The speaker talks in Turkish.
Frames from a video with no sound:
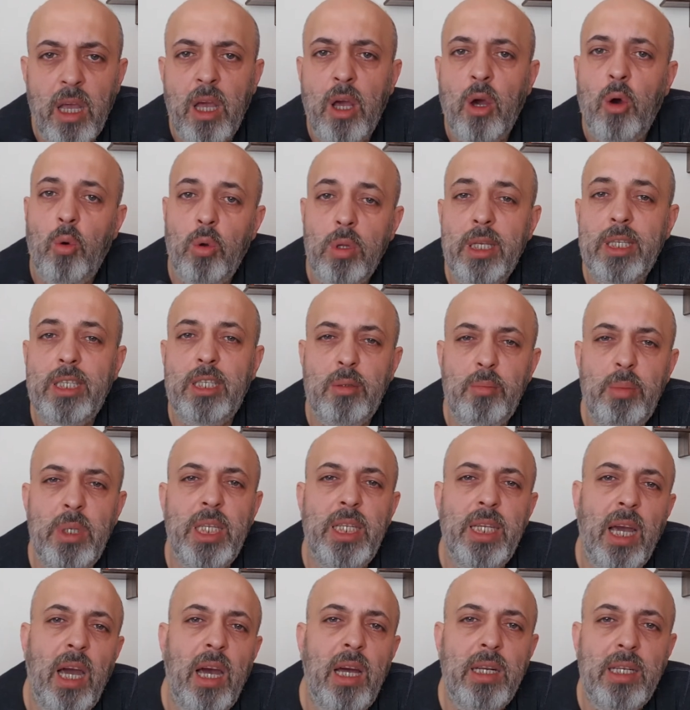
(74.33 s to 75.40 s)
olası bir
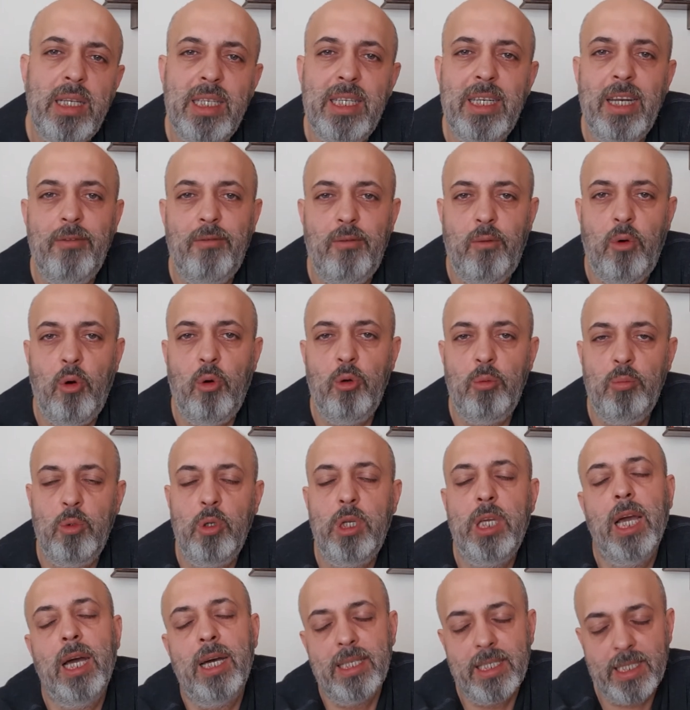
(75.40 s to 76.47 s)
yargı reformu ki
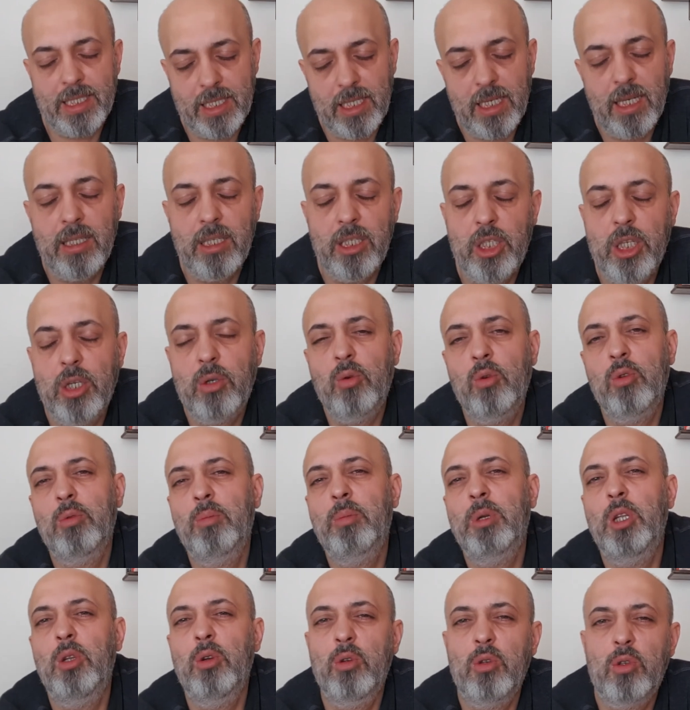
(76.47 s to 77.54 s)
hazırlanacak onu
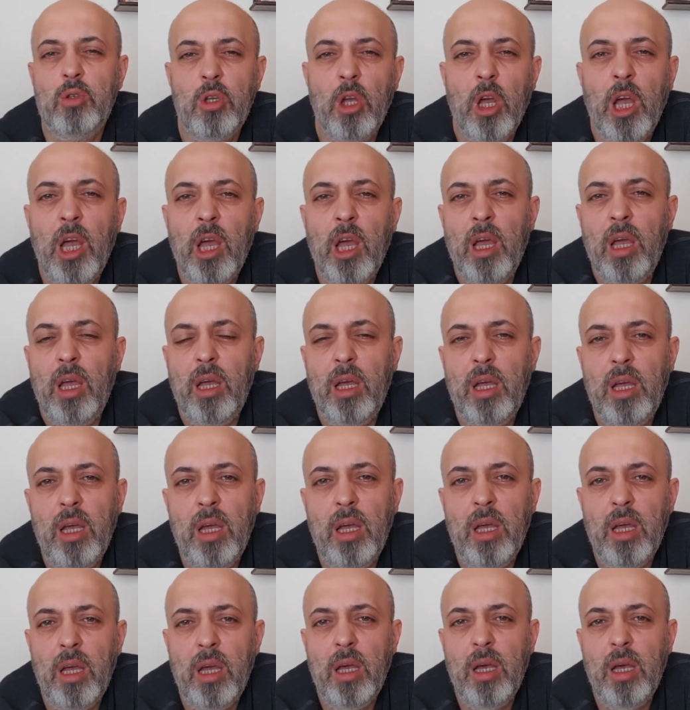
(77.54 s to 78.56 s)
biliyoruz ee,